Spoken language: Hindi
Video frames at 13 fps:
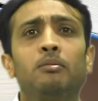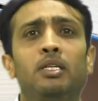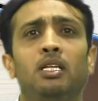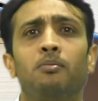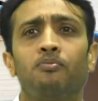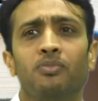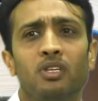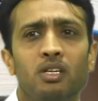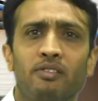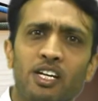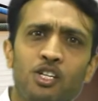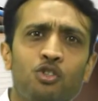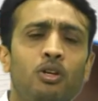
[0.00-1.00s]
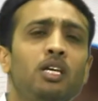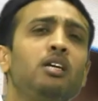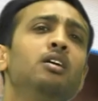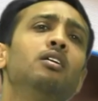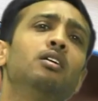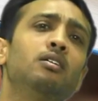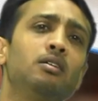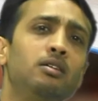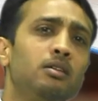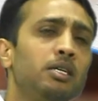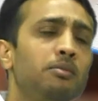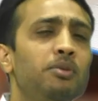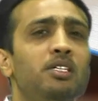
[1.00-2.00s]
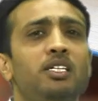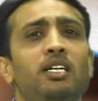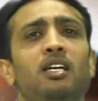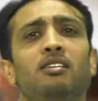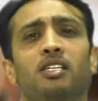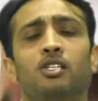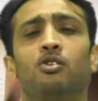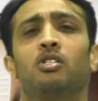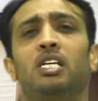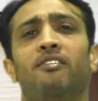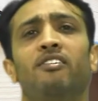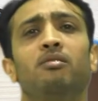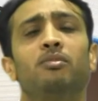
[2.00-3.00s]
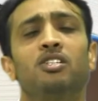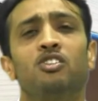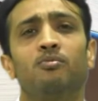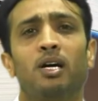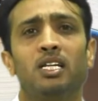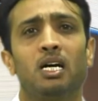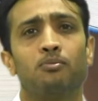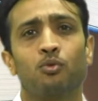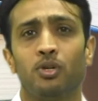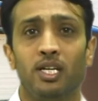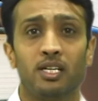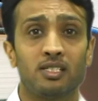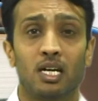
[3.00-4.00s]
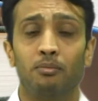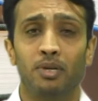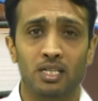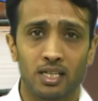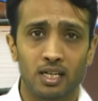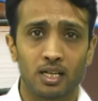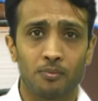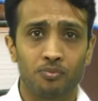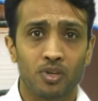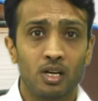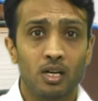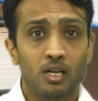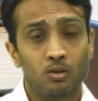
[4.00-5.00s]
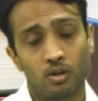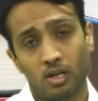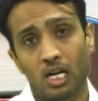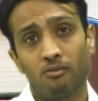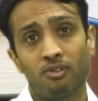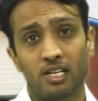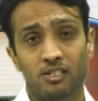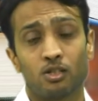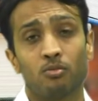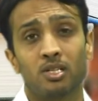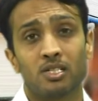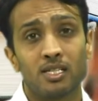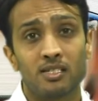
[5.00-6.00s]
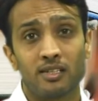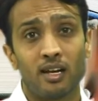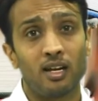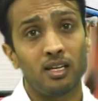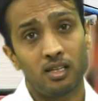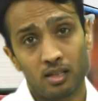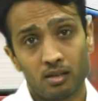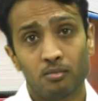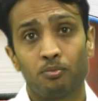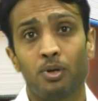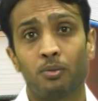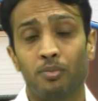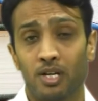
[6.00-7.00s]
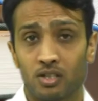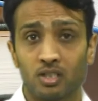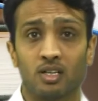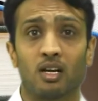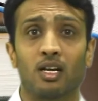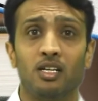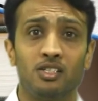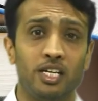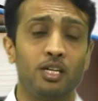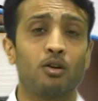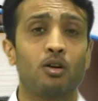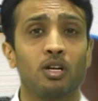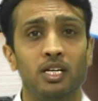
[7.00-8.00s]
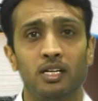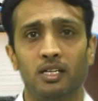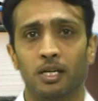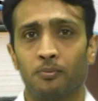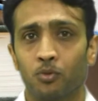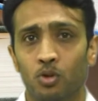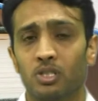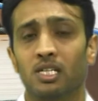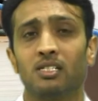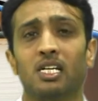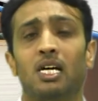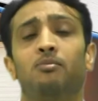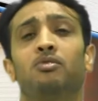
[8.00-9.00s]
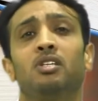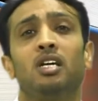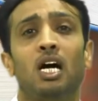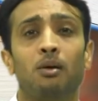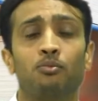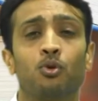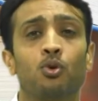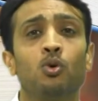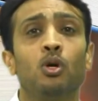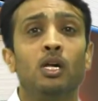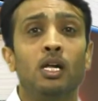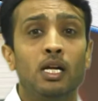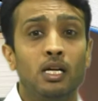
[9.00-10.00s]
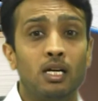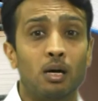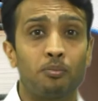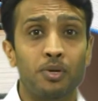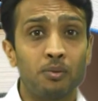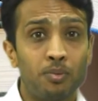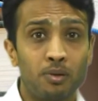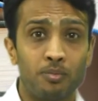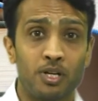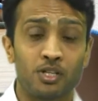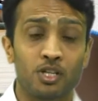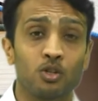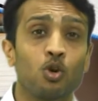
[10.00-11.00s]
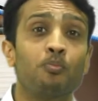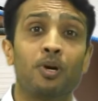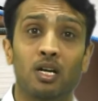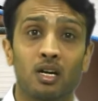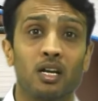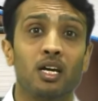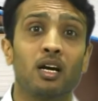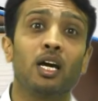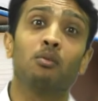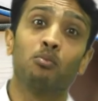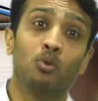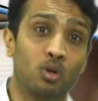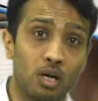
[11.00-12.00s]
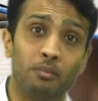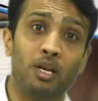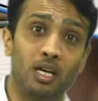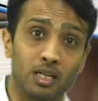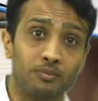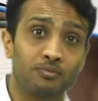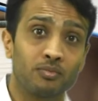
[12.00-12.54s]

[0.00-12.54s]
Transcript: मतलब इवेंचुअली इमीजिएटली सिक्स और सेवन मंथ्स बाद आपको ये एग्ज़ाम मिल जाएगा तो अगर आप वास्तव में सिंसियरली प्रिपरेशन कर रहे हैं जेई और नीट की तो इस एग्ज़ाम से आपको अपनी प्रिपरेशन को परखने का एक मौका मिलेगा